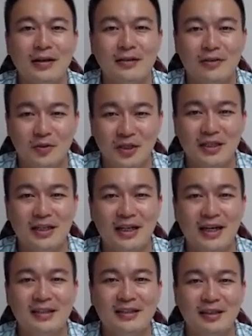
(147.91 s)
从现在
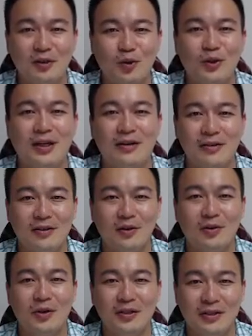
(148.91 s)
开始，你遇到的都
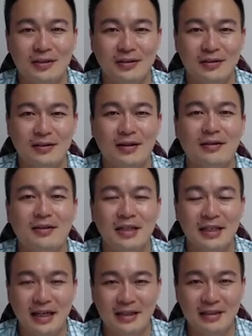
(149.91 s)
会是呃线
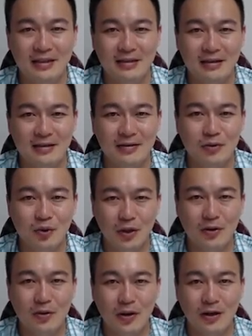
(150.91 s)
弹性的状
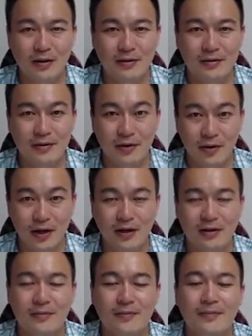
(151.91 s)
况，OK？
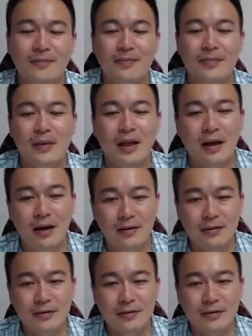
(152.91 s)
好，